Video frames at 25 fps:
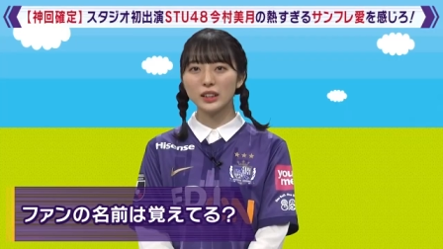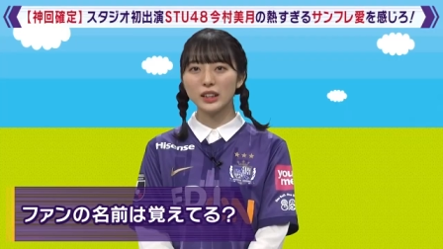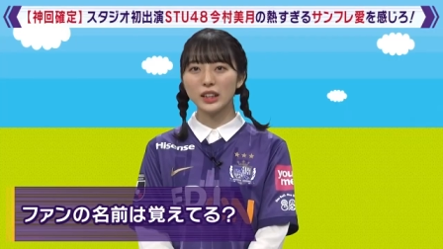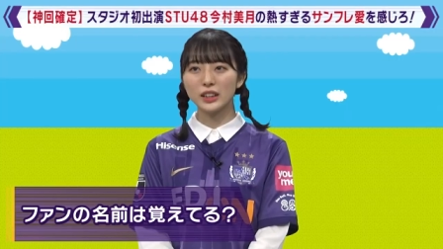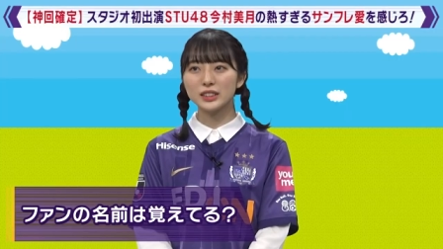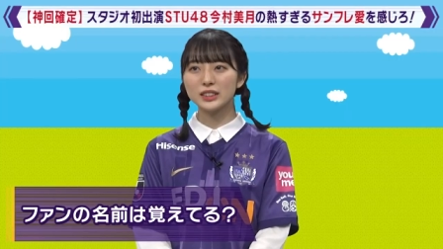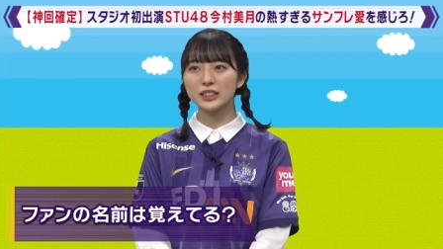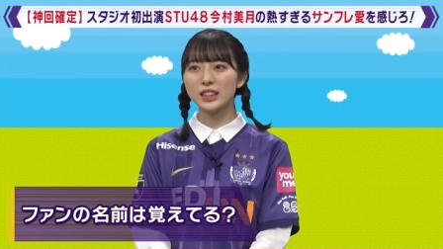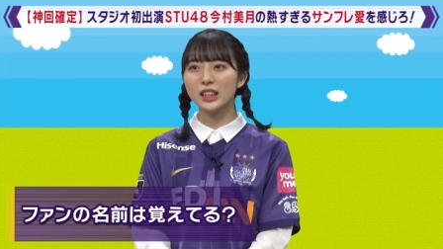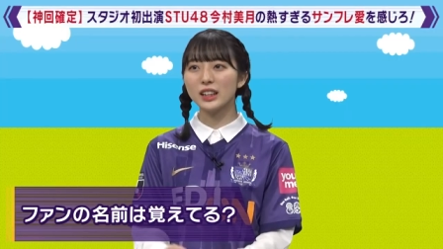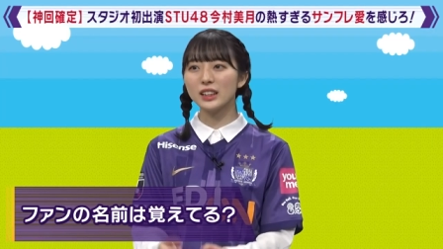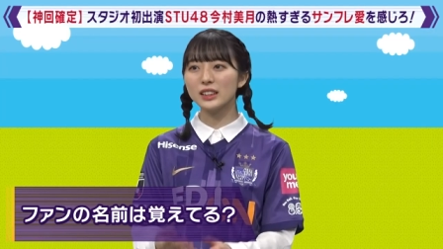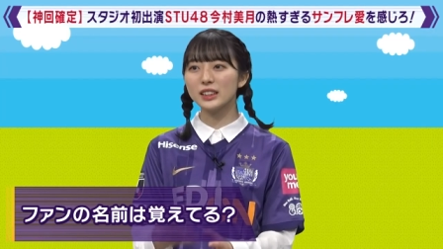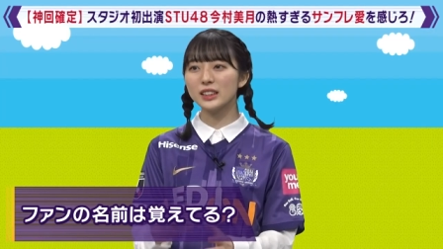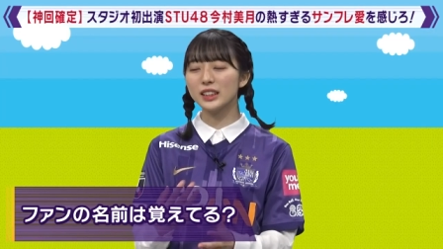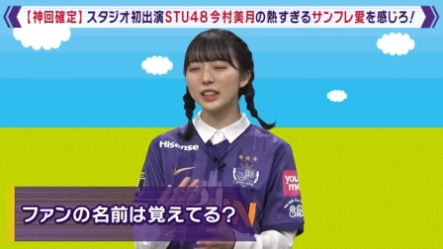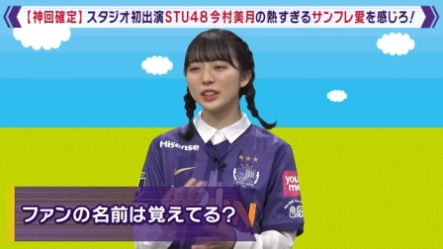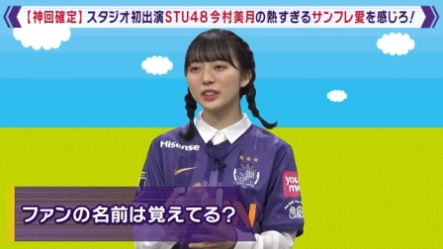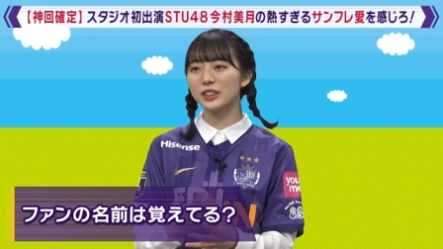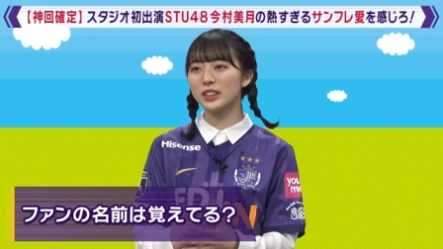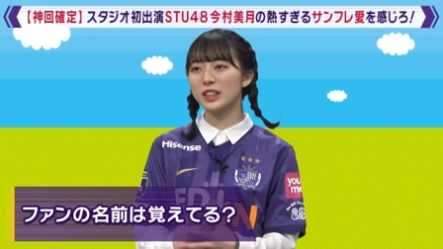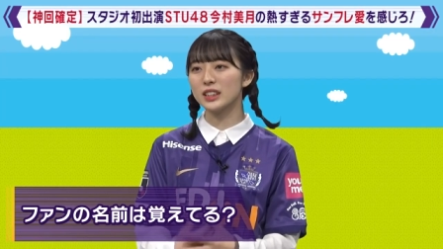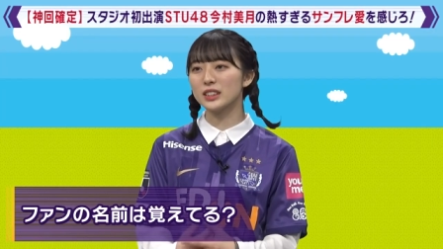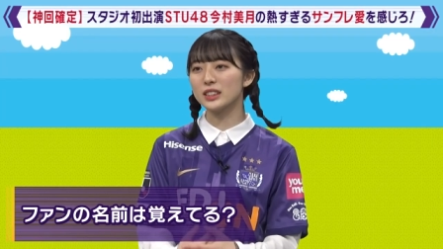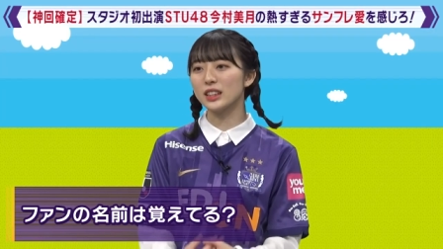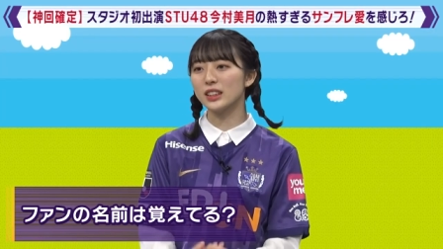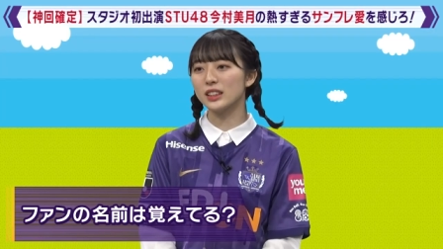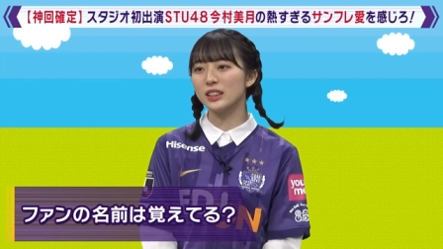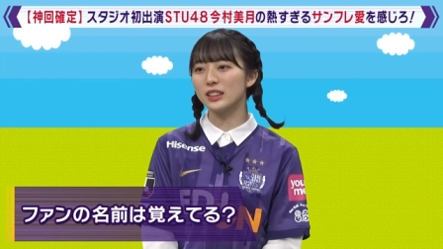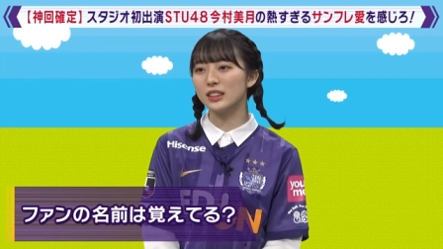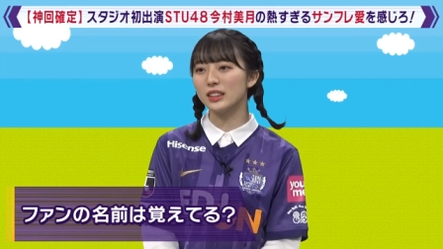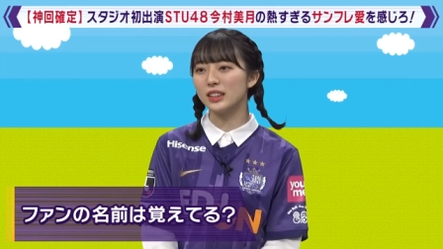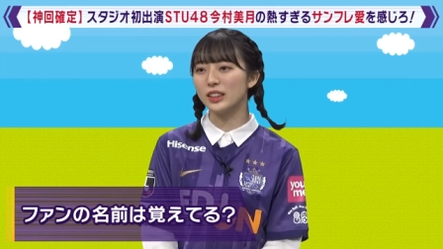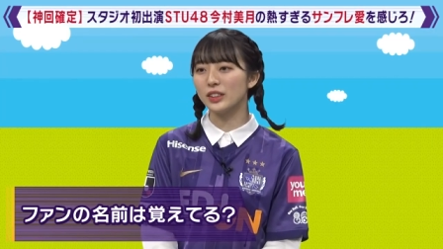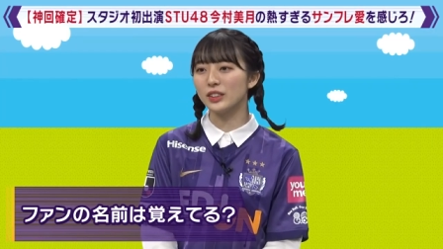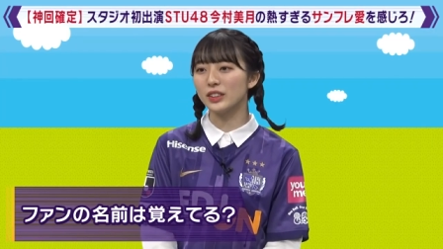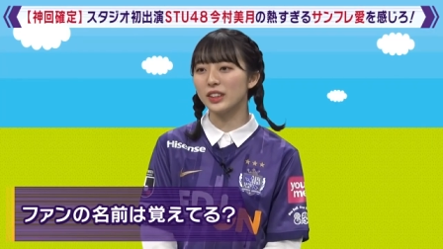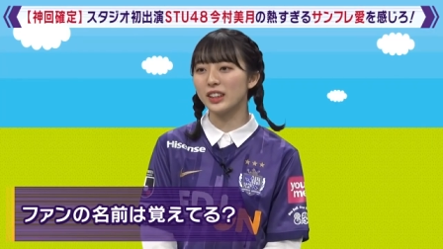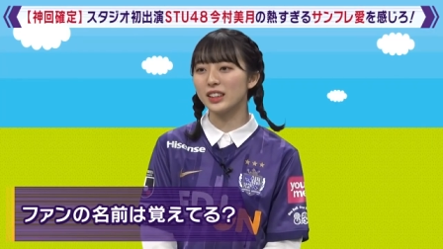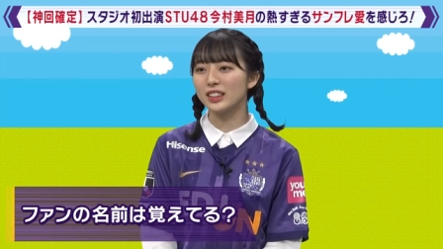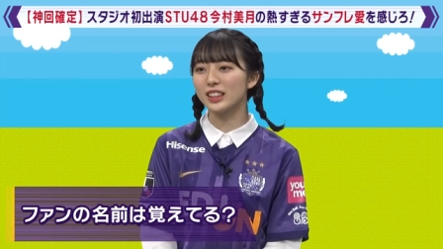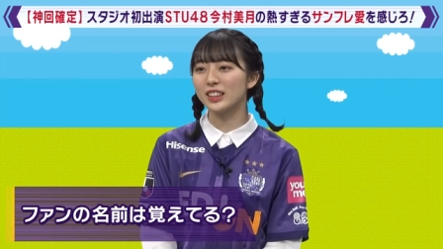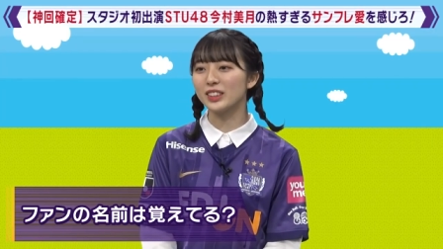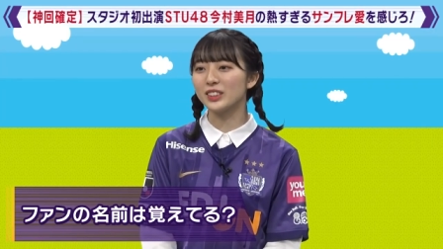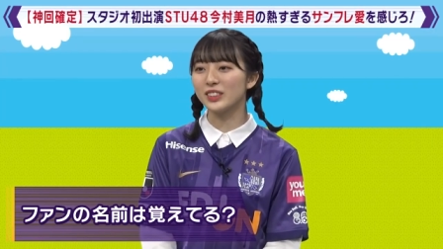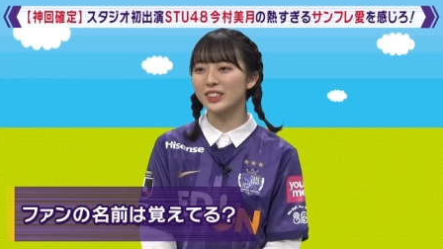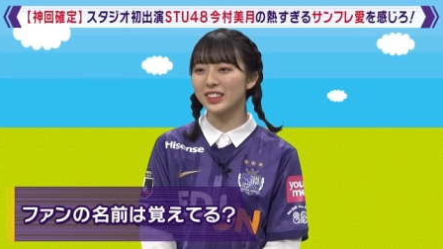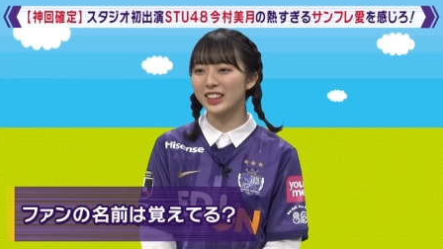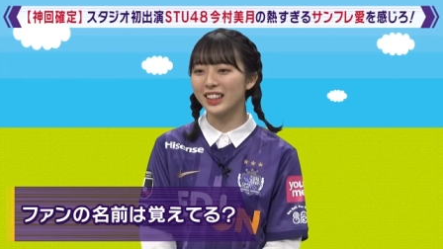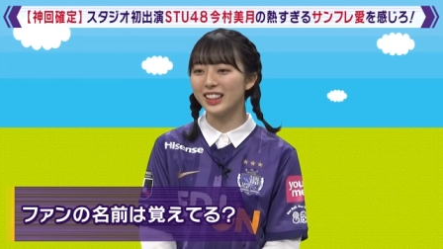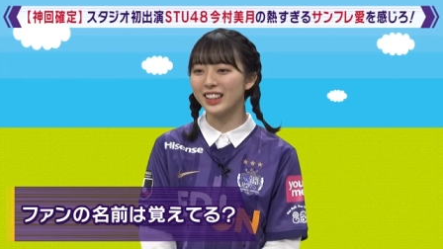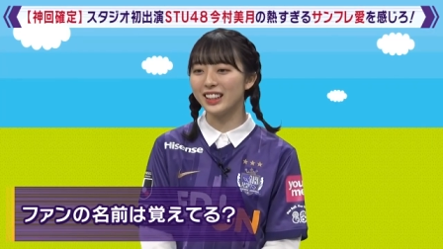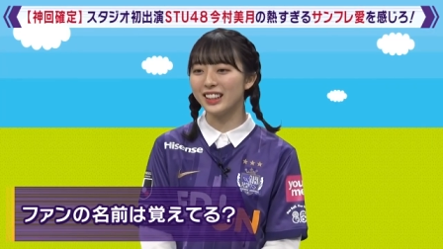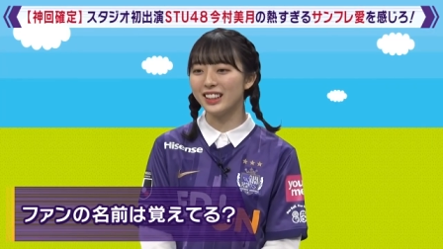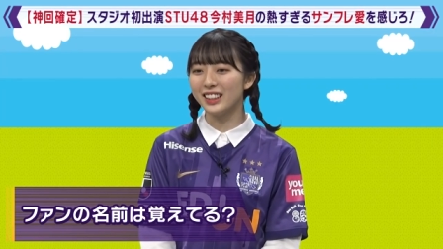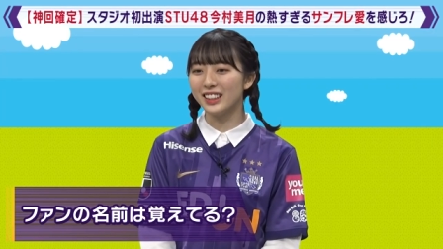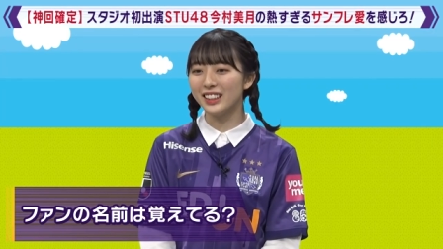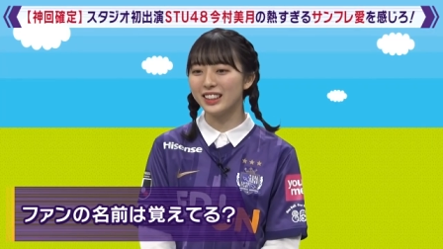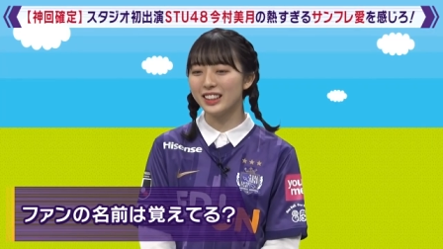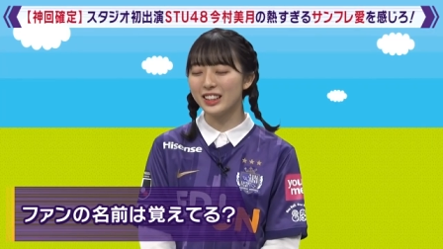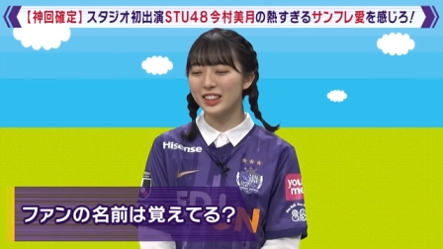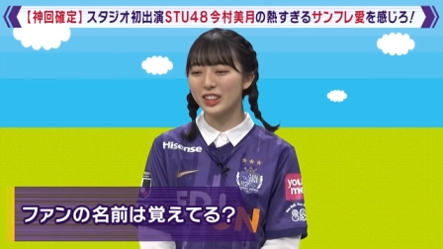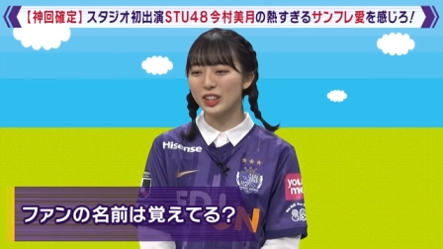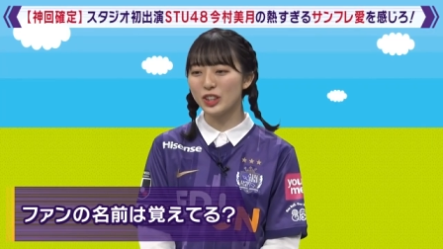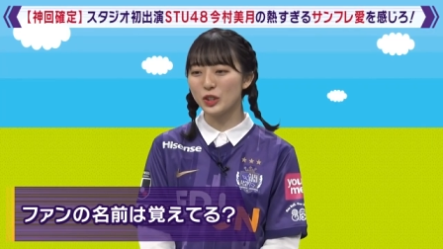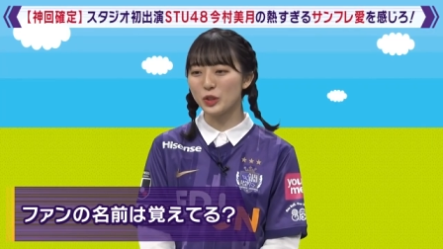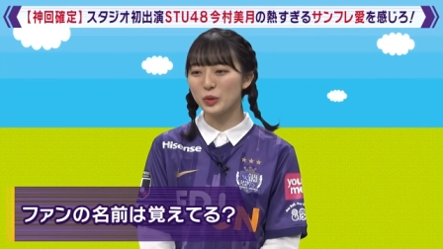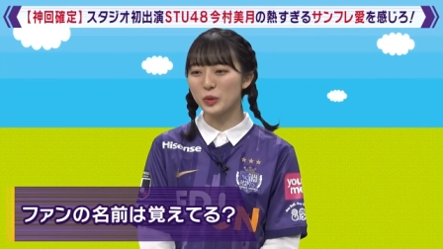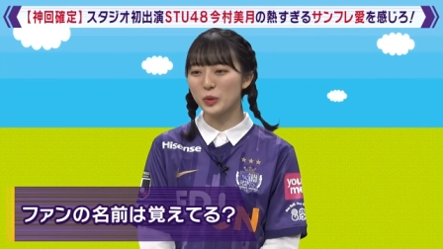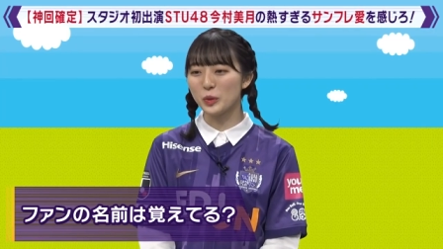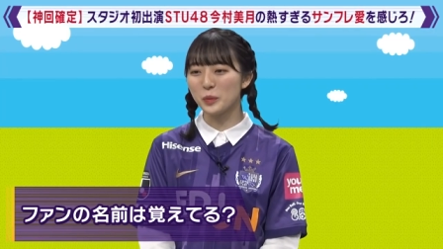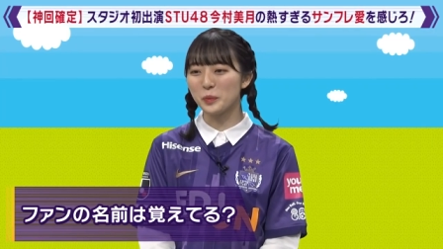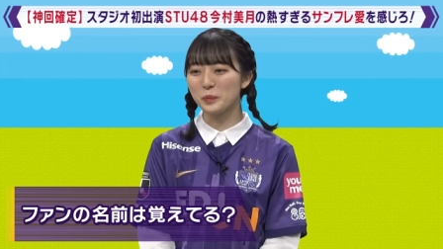たくさん来てくださってる方とか、うん、